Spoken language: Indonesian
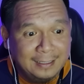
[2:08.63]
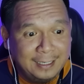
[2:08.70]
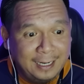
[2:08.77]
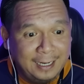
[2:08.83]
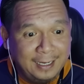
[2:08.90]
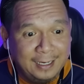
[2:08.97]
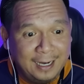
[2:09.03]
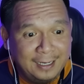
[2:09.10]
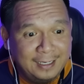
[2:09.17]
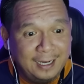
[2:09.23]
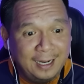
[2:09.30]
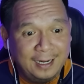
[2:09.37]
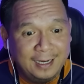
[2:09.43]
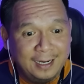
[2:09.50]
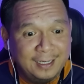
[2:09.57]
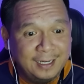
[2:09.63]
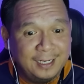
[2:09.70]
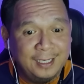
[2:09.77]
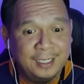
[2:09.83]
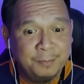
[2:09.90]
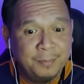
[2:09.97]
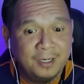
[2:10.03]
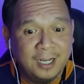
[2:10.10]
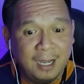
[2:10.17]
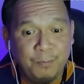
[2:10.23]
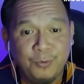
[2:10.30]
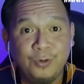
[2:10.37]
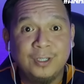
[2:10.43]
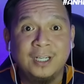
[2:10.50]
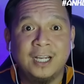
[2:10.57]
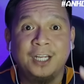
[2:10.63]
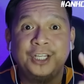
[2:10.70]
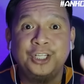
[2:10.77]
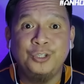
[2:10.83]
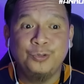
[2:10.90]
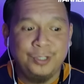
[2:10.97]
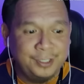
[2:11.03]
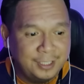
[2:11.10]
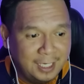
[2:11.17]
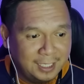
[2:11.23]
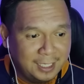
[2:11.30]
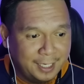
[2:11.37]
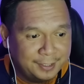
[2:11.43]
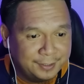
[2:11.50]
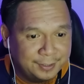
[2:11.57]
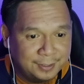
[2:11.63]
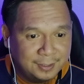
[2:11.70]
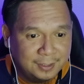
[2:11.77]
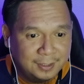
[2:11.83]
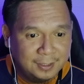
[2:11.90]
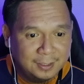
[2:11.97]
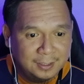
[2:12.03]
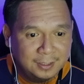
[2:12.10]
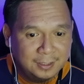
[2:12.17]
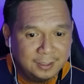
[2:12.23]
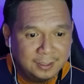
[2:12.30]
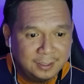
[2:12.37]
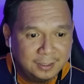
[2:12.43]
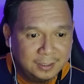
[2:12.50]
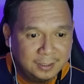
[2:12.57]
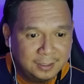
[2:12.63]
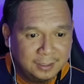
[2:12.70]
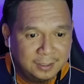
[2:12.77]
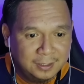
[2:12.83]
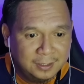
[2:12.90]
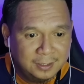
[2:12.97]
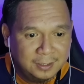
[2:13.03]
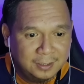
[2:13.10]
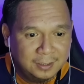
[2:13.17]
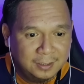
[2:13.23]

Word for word: Daerah-daerah yang ingin bergabung dengan Indonesia guys. Dengan Indonesia.